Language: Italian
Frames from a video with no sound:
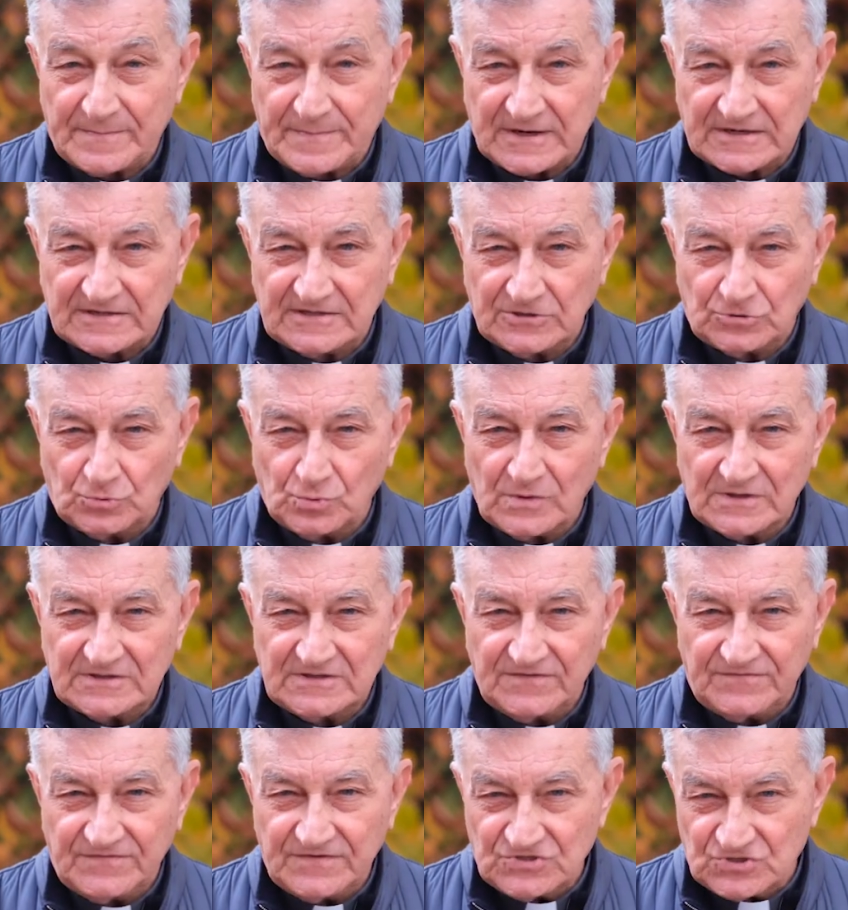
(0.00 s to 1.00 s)
parte tua
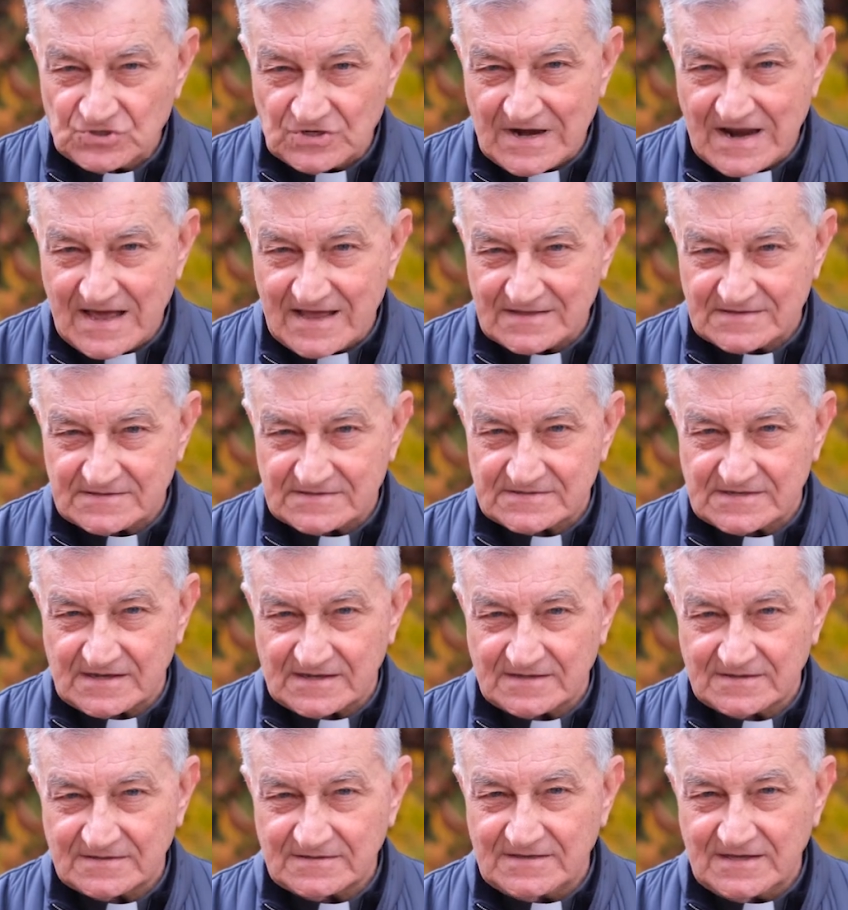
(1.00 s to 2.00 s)
di
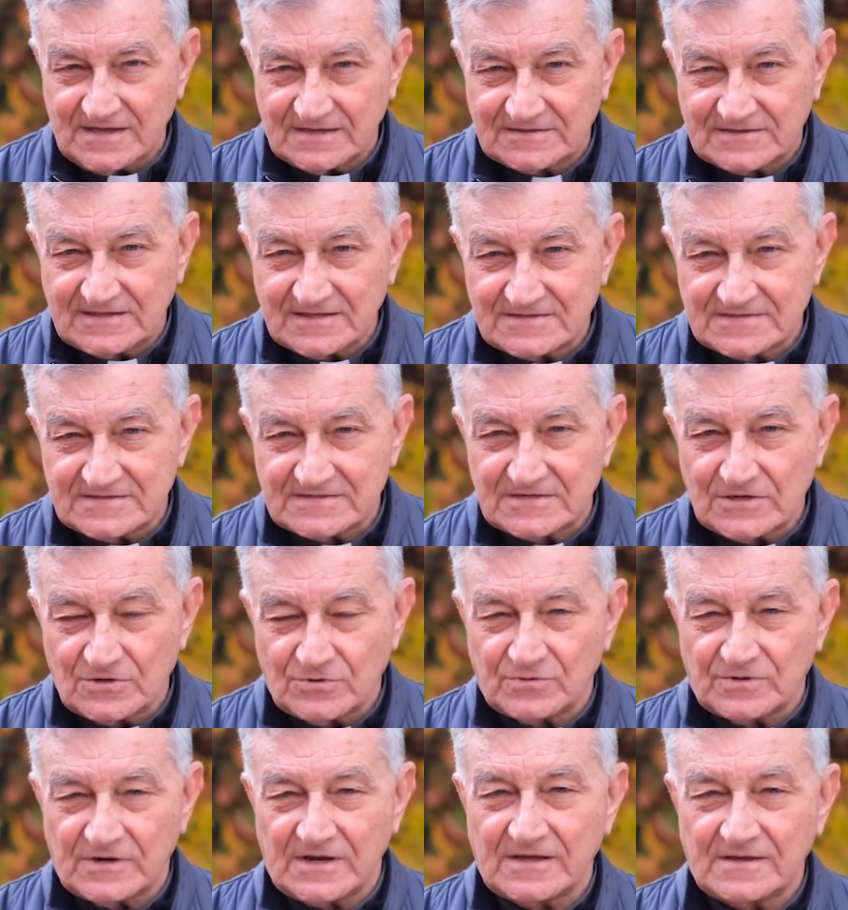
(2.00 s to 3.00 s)
vigilanza, di
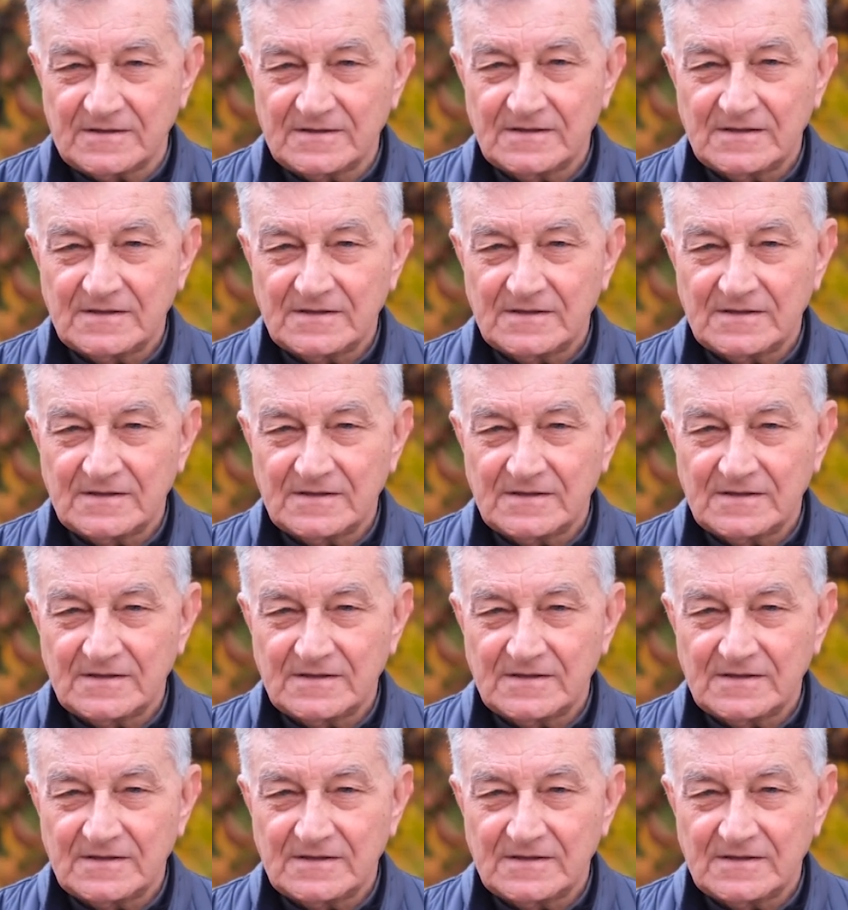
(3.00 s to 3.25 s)
attenzione,